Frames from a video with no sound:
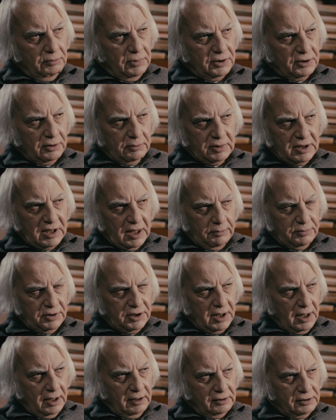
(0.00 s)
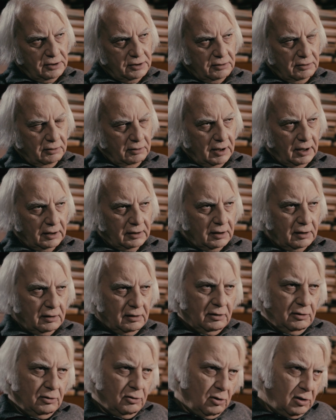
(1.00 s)
Причем сообщает, что этот
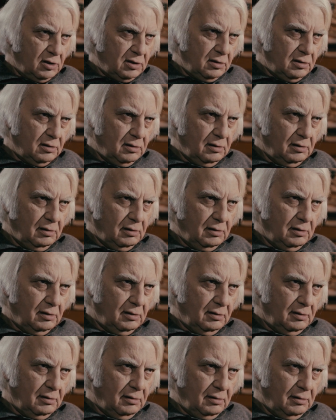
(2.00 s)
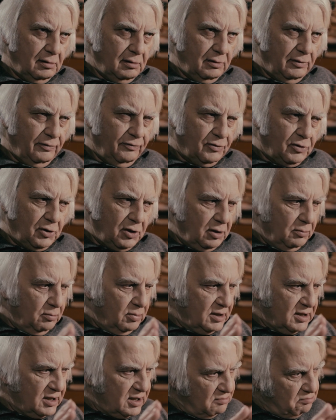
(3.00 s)
нос вроде
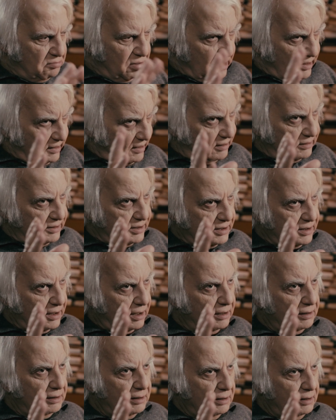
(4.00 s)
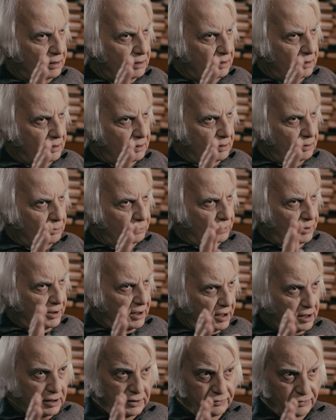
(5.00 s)
бы собирался
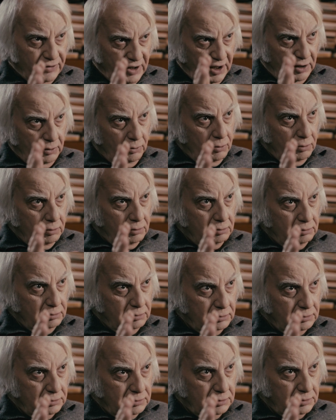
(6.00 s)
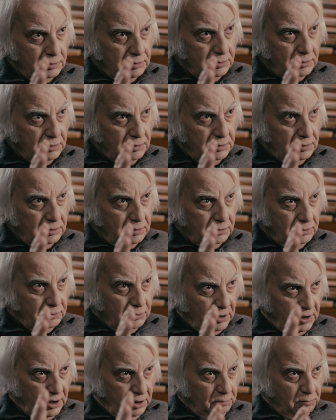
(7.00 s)
уехать в Ригу.
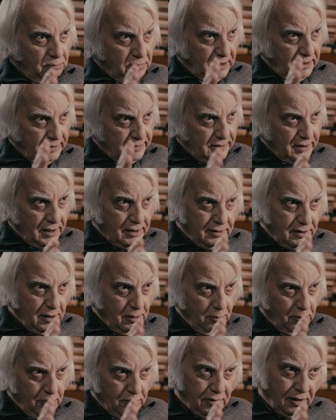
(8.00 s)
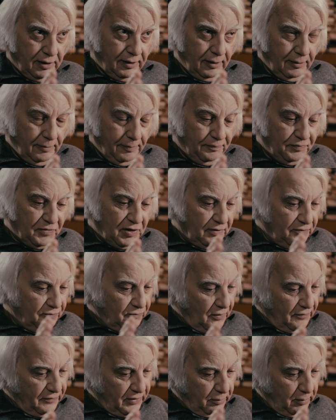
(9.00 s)
Но им полицейским был
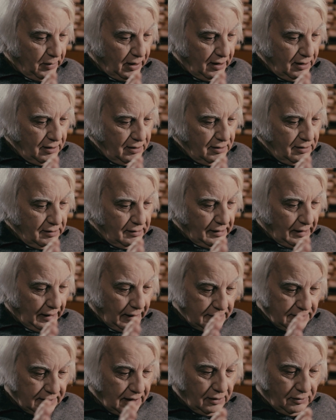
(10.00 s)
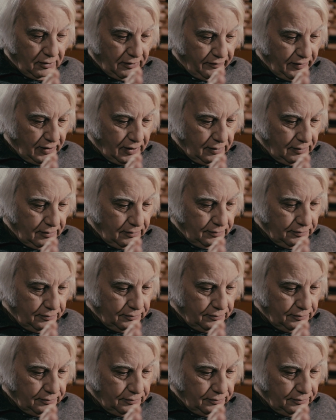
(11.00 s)
вовремя остановлен.